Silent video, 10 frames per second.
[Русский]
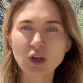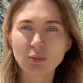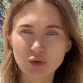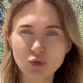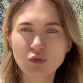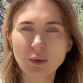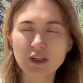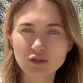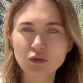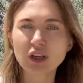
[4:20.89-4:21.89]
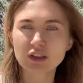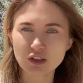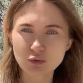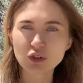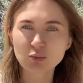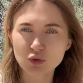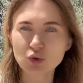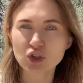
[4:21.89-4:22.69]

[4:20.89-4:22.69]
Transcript: я приду к полицию, я на него напишу